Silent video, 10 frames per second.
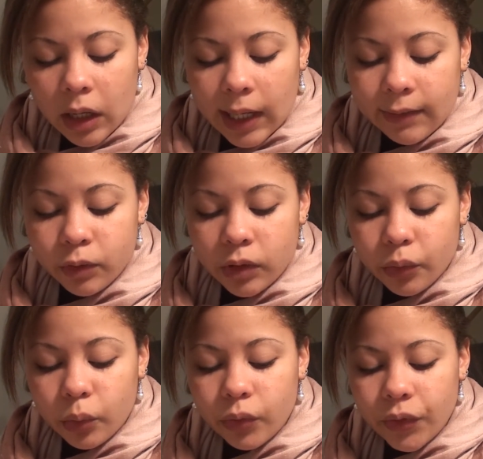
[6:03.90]
Et vous en
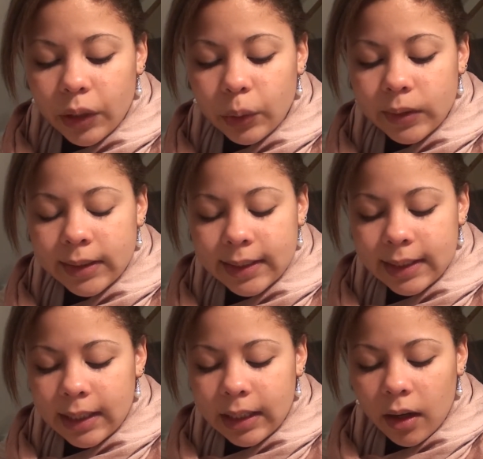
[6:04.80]
trouvez
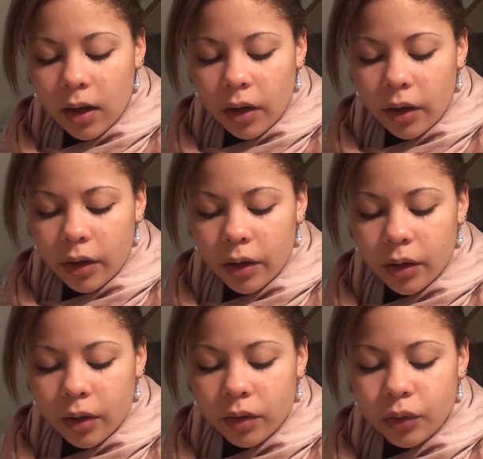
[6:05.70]
aussi
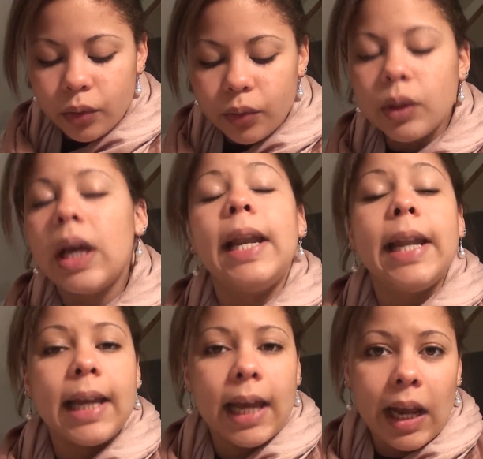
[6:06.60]
sur
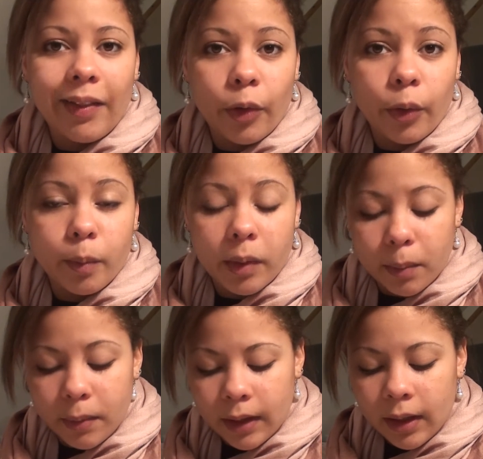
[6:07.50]
les créas de
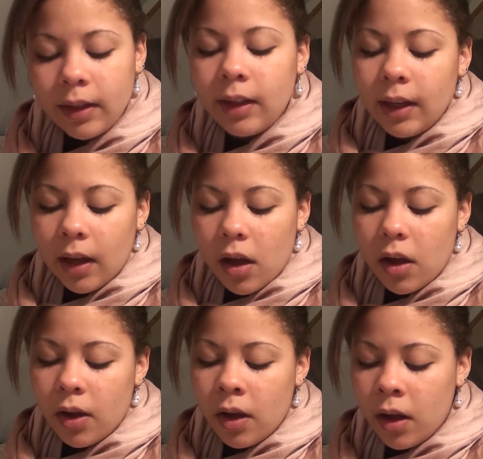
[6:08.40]
Bibi.
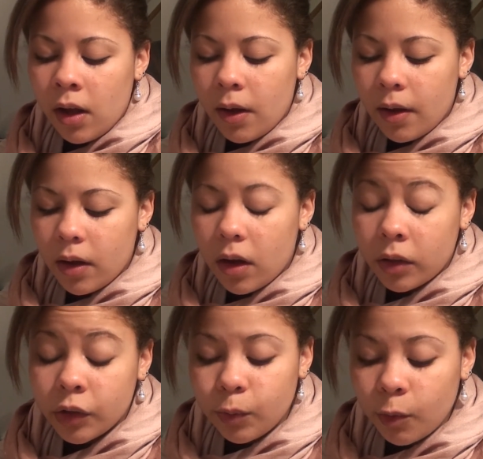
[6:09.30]
Euh,
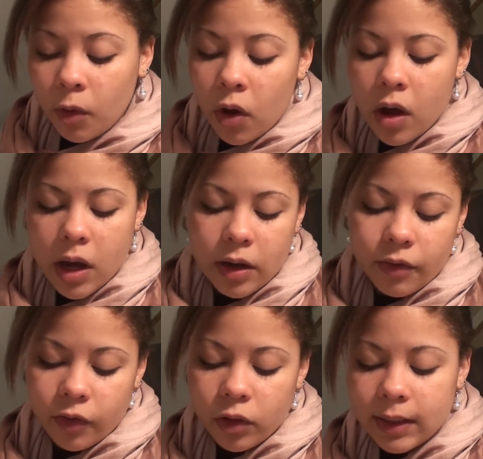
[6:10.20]
en ce moment, elles
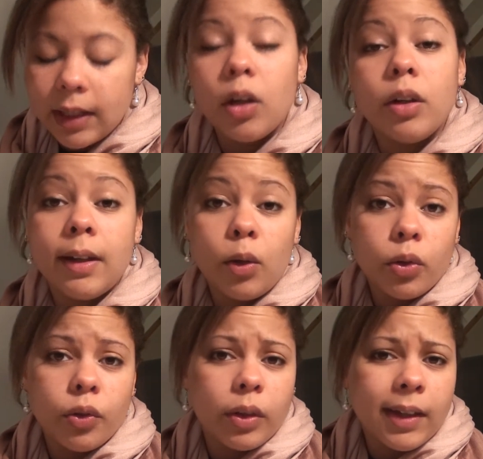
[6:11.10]
vendent des,
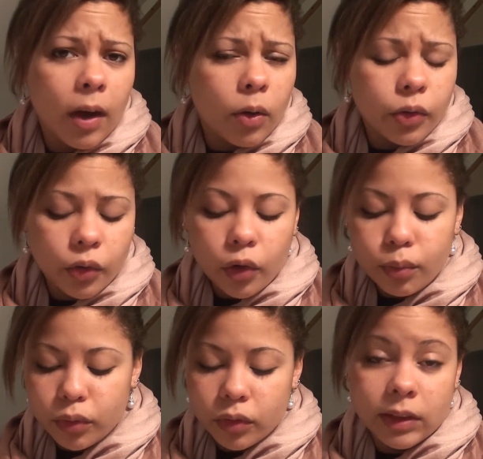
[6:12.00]
lots de 40 nœuds
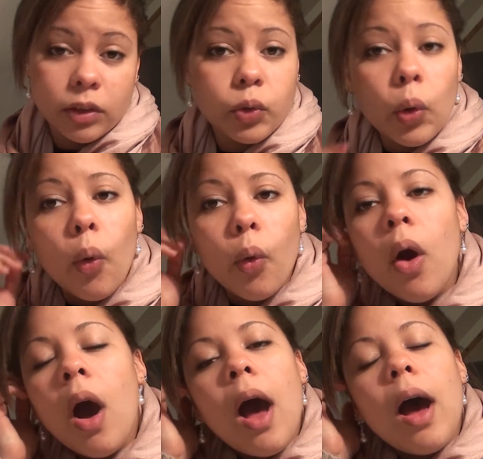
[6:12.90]
pour 10 euros.
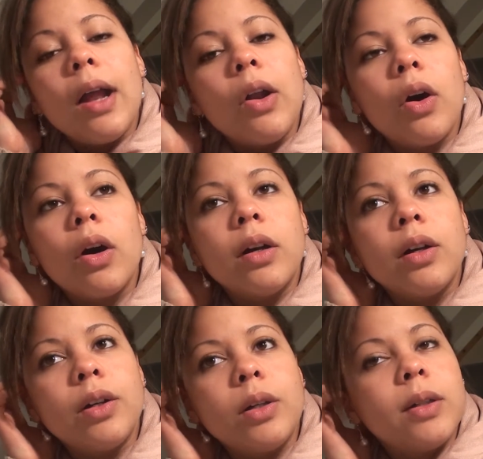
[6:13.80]
Alors,
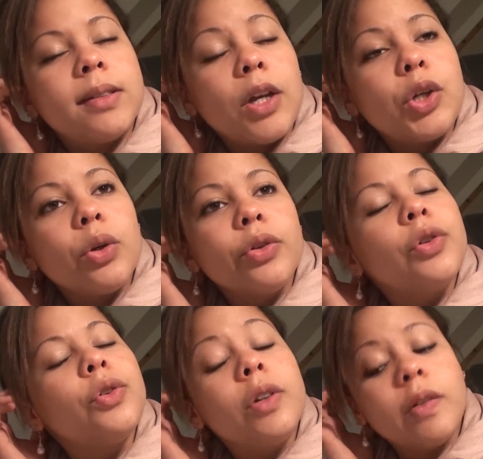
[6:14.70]
euh, sachant
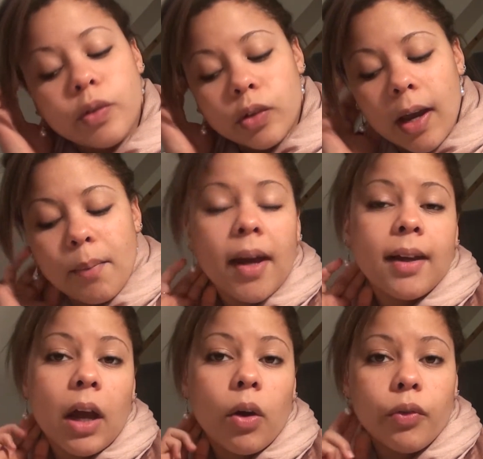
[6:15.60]
que vous n'aurez pas
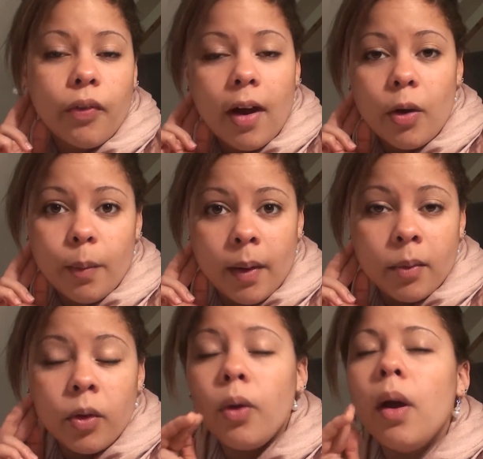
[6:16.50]
40 fois le
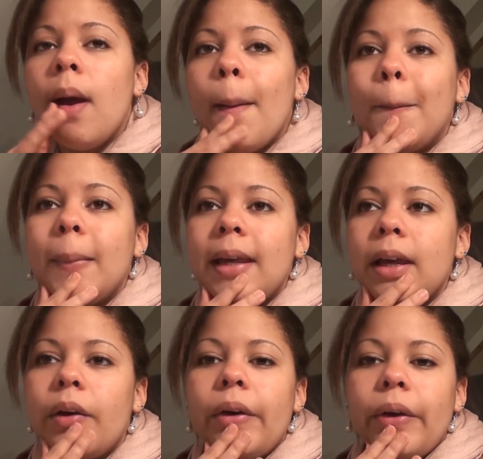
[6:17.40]
même nœud,
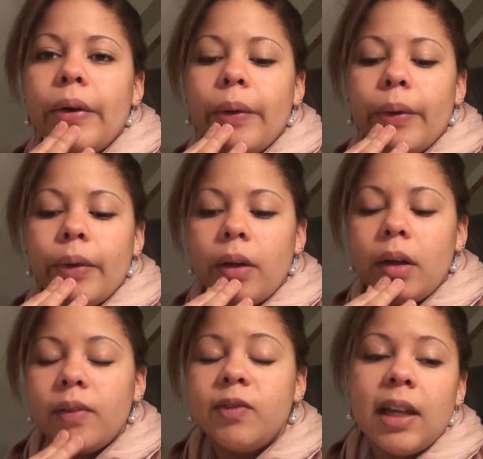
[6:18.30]
mais euh,
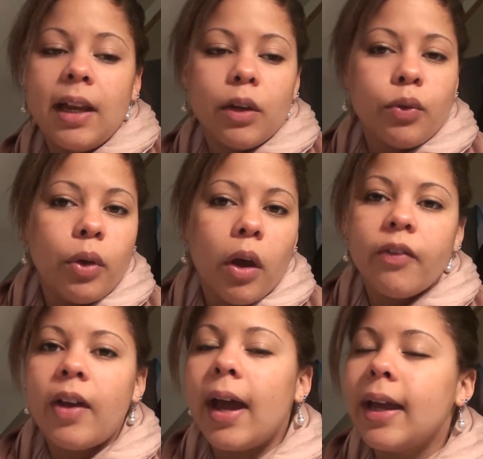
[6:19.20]
vous la couleur
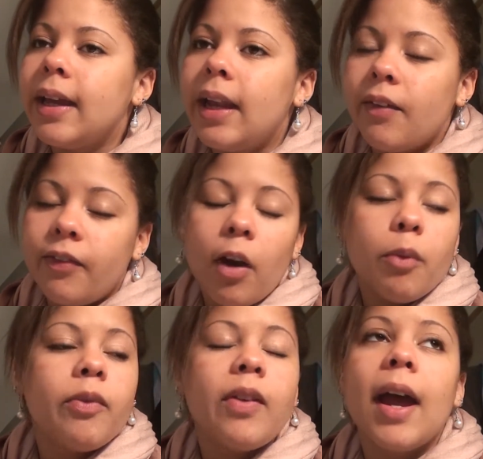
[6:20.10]
varie, la
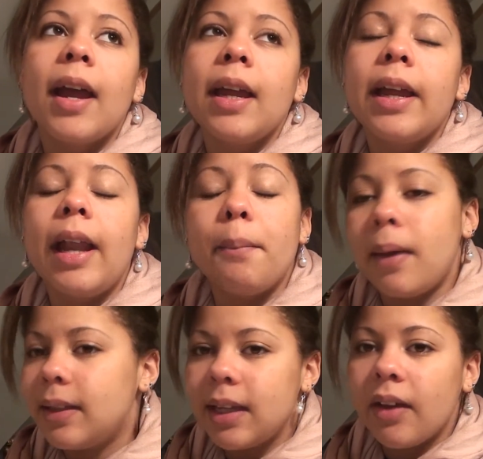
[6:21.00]
forme varie, la
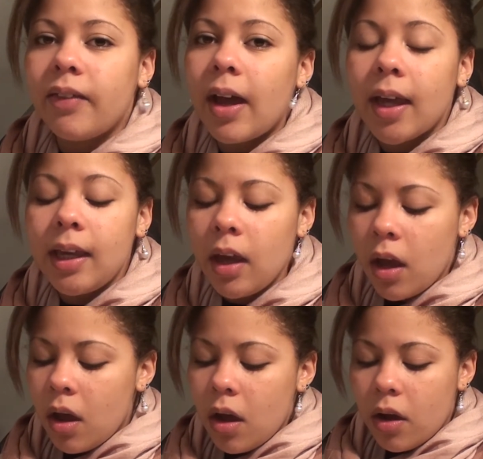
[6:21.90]
matière varie.
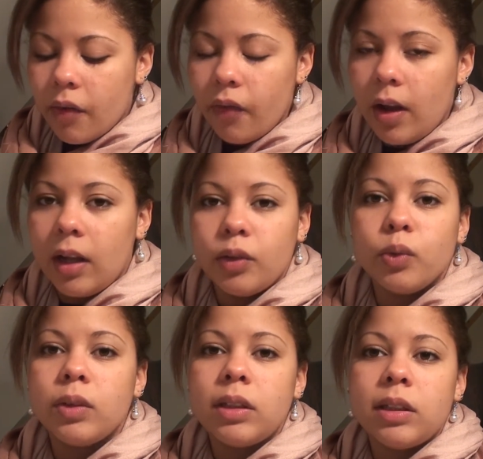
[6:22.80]
Voilà,
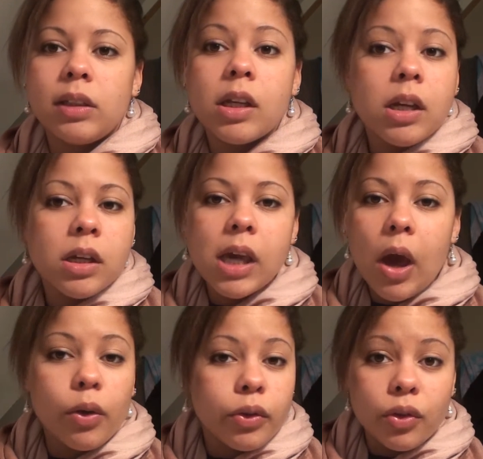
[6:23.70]
donc c'est
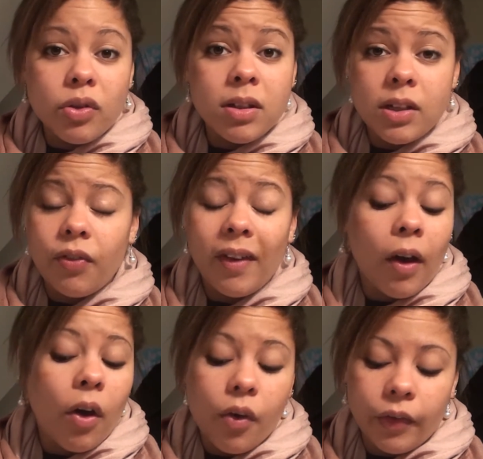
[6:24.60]
40 nœuds
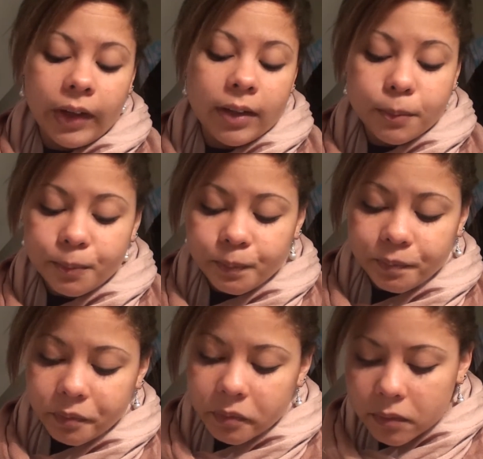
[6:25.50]
différents en fait.
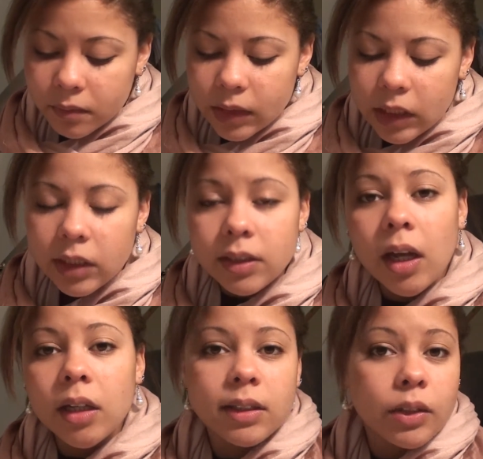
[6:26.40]
Et
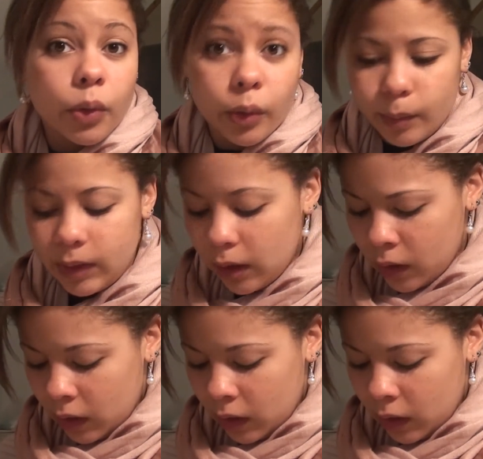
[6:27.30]
ça, c'est trop bien.